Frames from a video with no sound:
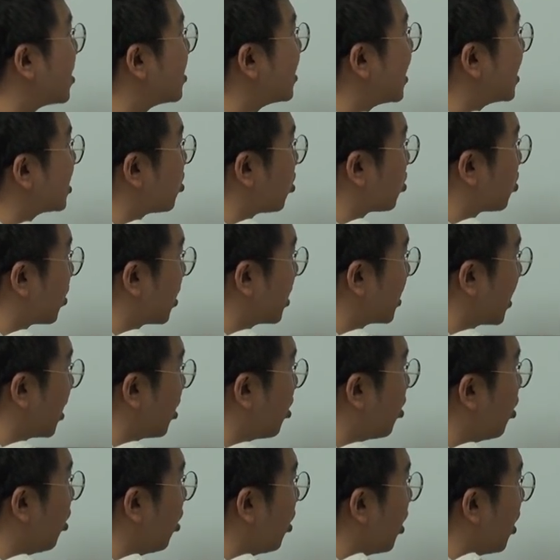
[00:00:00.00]
의해서 어떻게
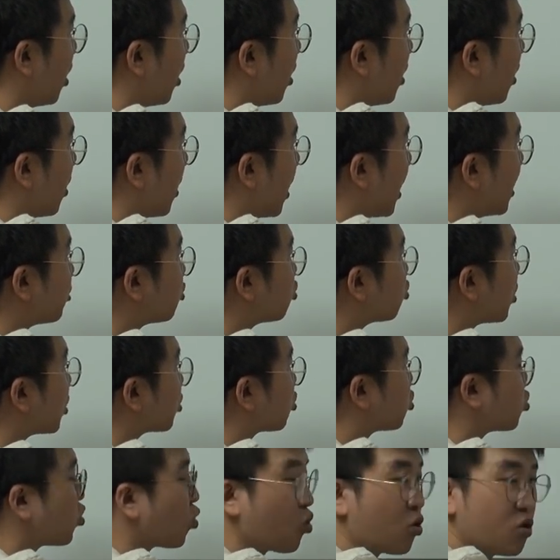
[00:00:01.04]
돼요? 해수가
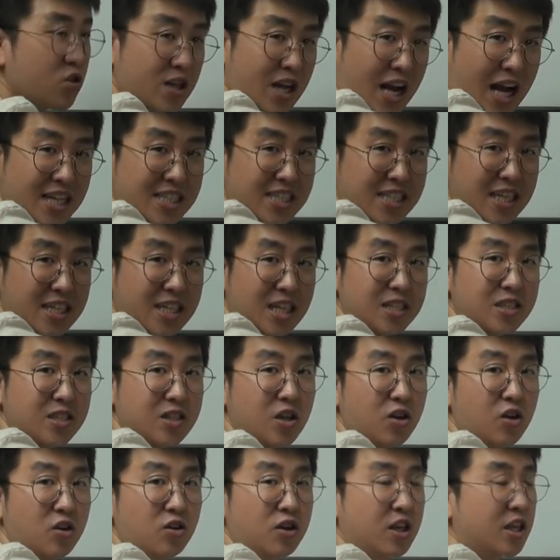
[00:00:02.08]
주도권을 가지게
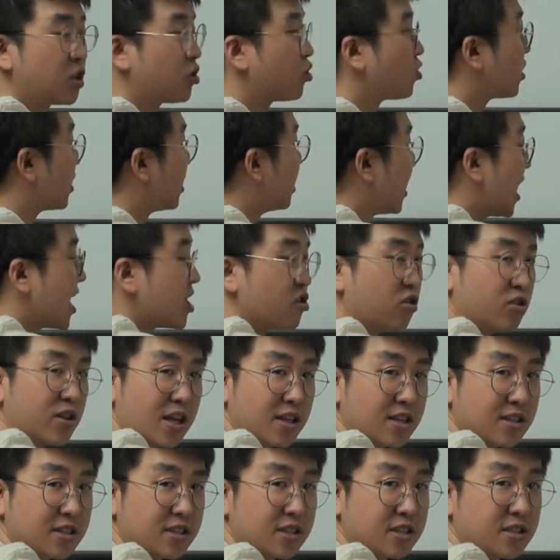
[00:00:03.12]
됐어요. 기,
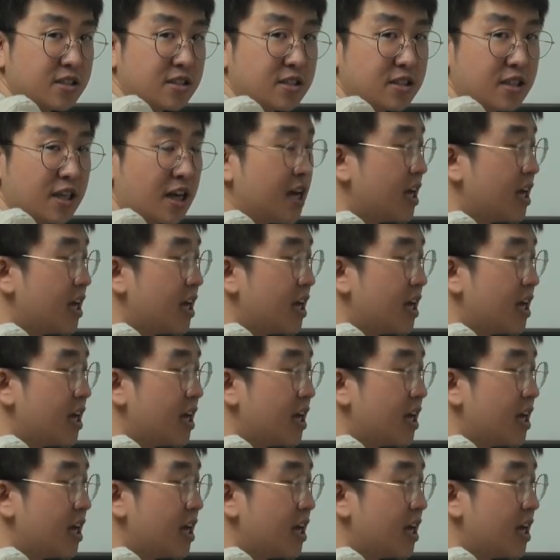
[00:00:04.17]
기해년에는.